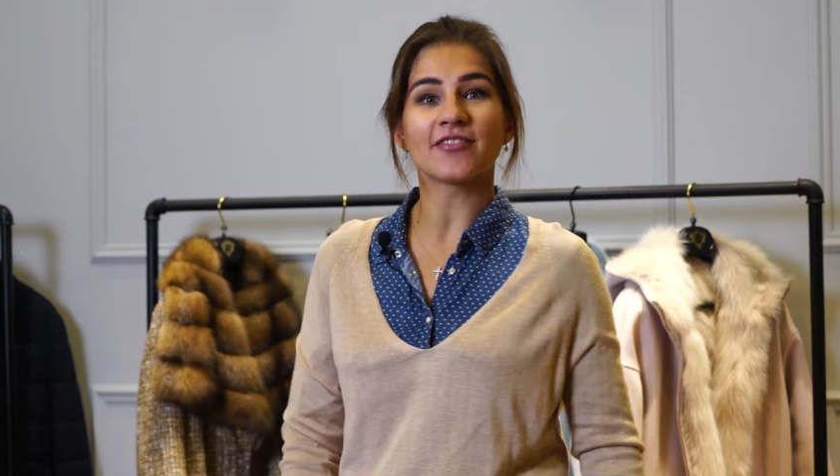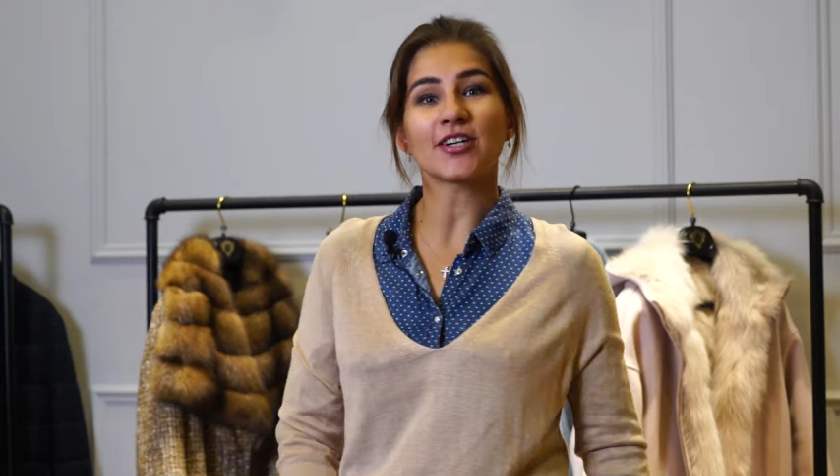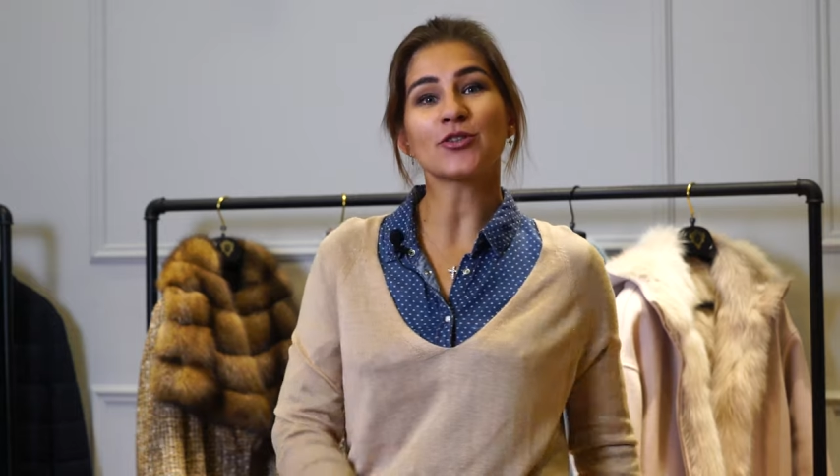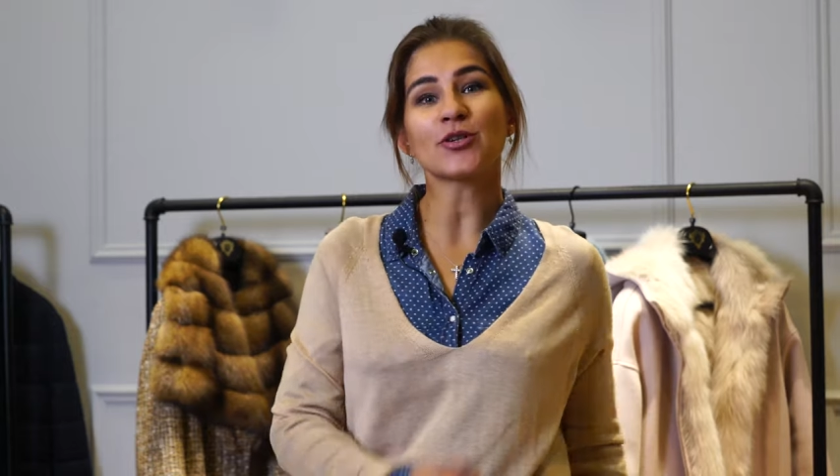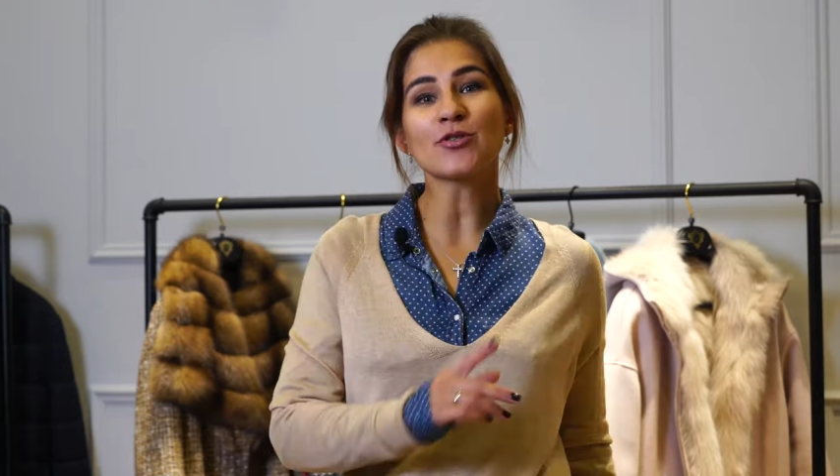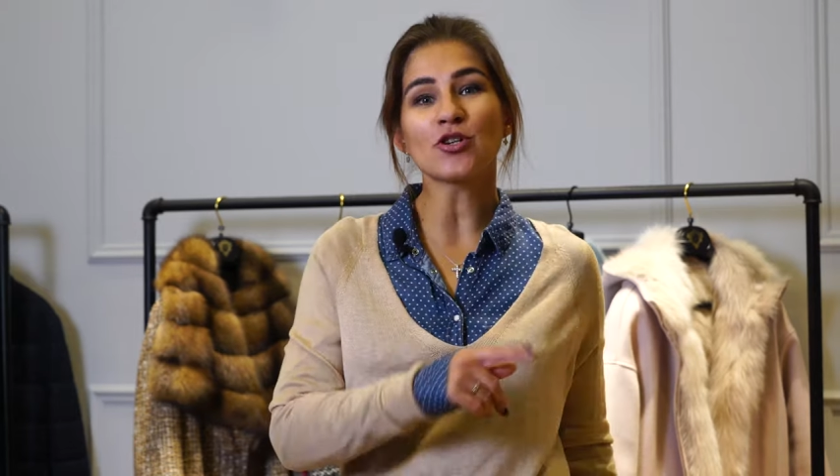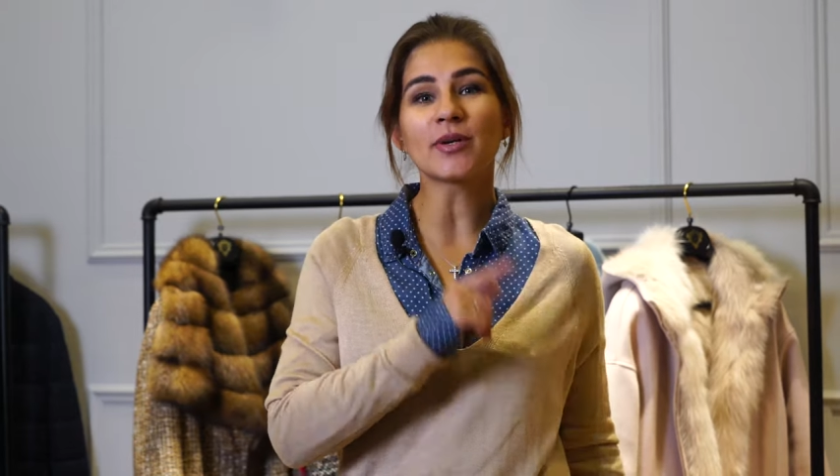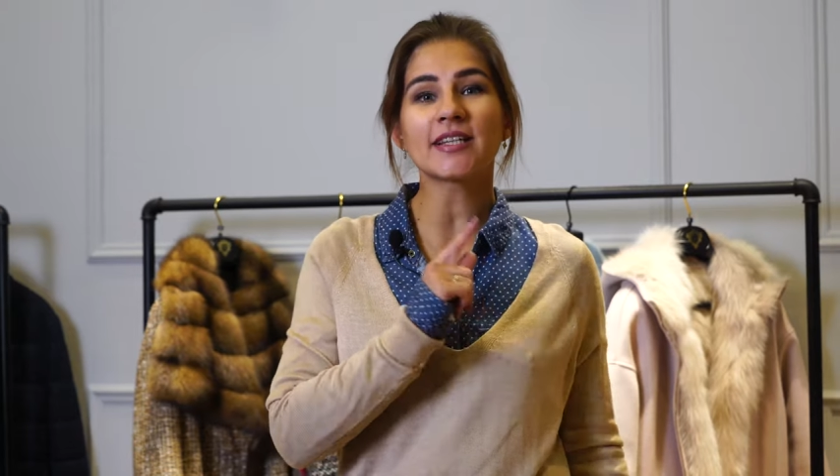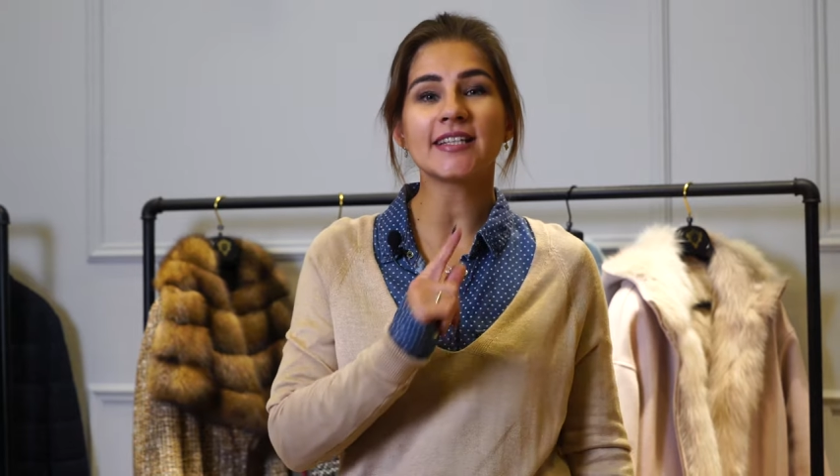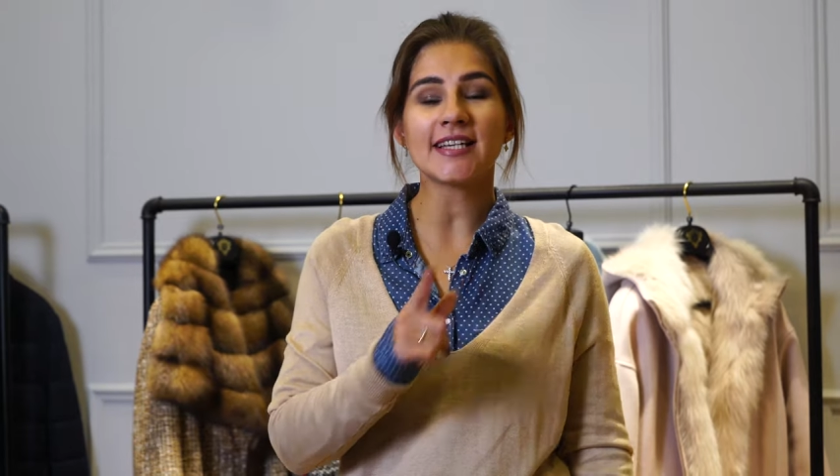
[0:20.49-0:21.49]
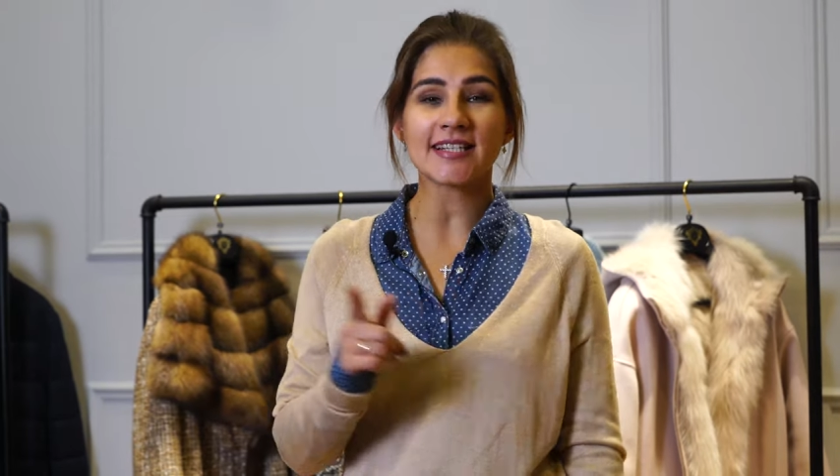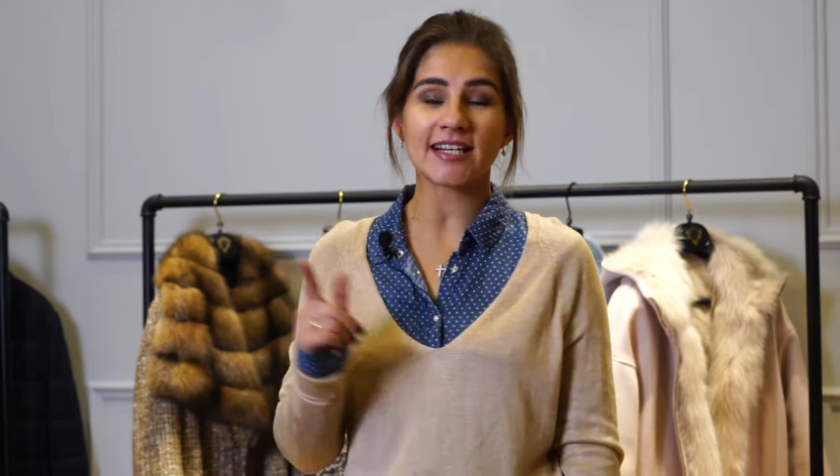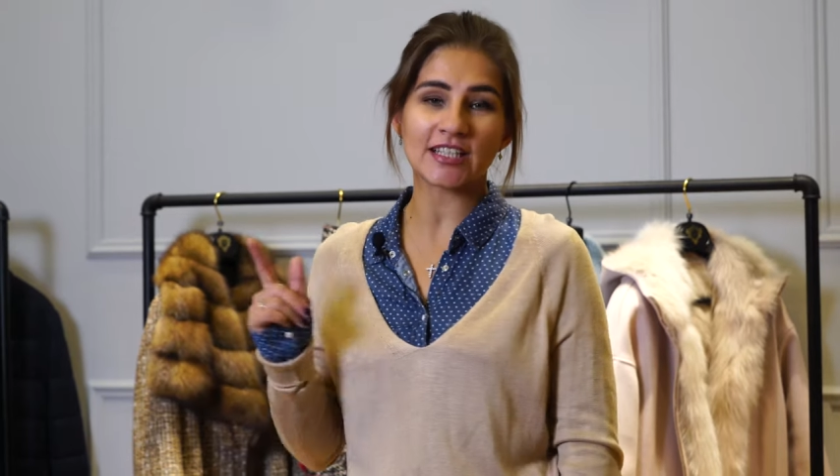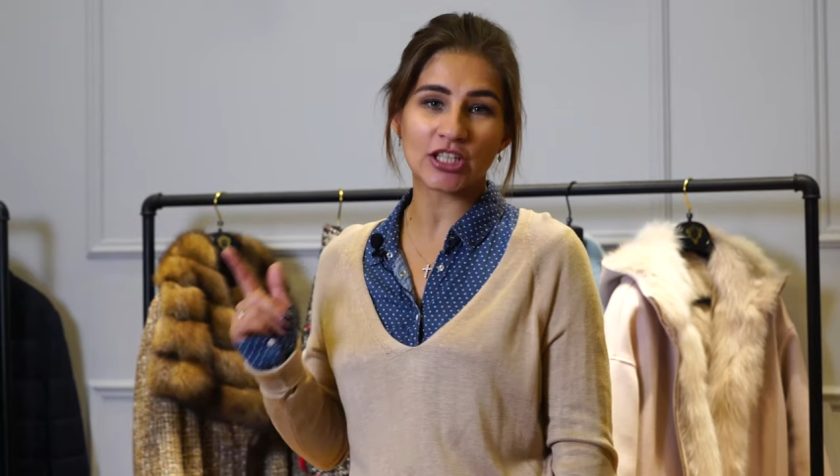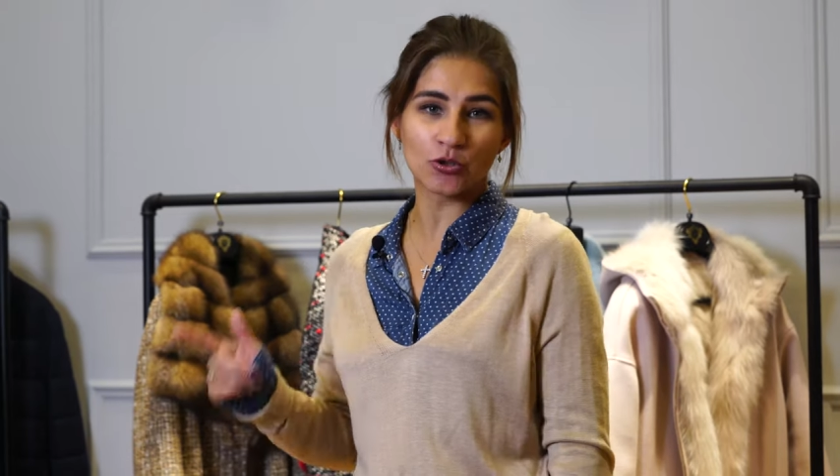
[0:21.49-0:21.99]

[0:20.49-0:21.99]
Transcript: в котором собраны несколько